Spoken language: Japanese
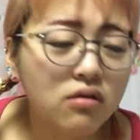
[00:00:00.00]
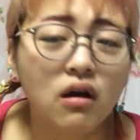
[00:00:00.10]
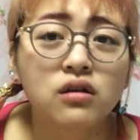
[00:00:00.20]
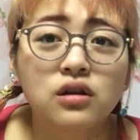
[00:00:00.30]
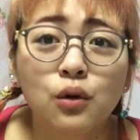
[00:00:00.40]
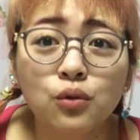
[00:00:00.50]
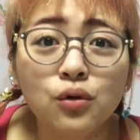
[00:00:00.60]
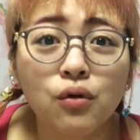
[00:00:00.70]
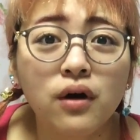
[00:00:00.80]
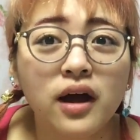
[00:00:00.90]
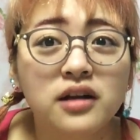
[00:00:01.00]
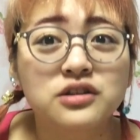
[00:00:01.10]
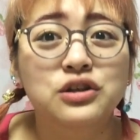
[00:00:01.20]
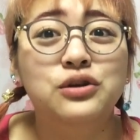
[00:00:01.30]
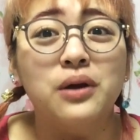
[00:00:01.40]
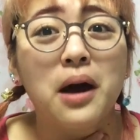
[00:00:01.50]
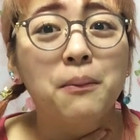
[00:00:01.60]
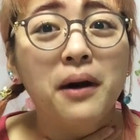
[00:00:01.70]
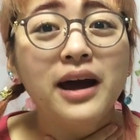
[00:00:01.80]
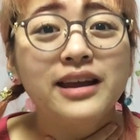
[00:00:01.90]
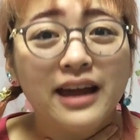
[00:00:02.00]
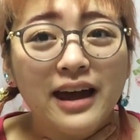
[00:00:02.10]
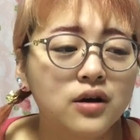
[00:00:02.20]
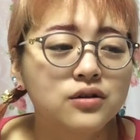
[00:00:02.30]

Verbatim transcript: なんだこの声ちょっとやばいね。